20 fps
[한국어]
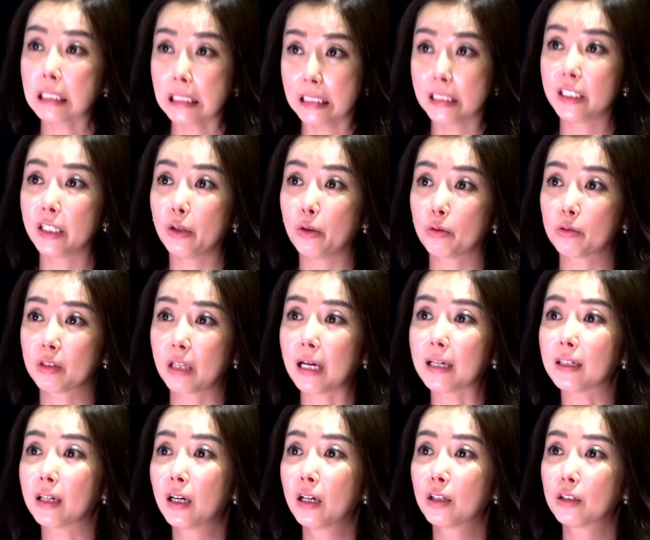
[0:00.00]
이재용
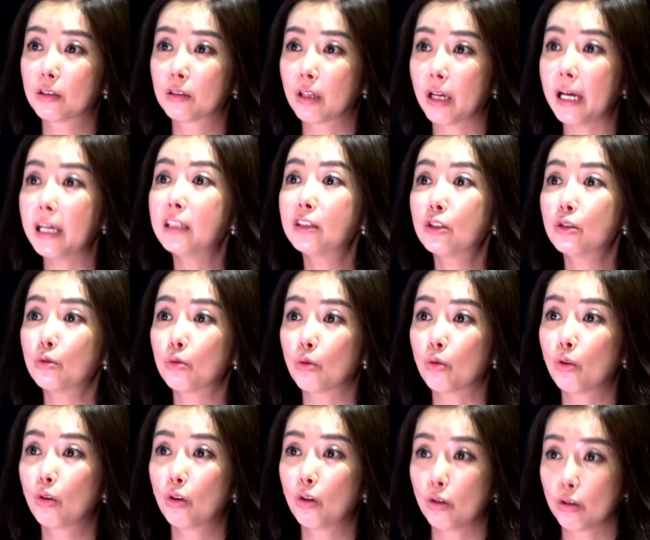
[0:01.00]
다
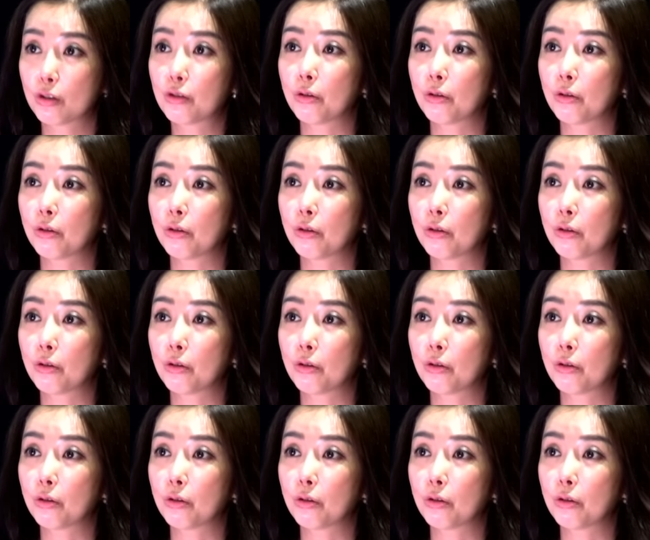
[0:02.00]
LG도 음.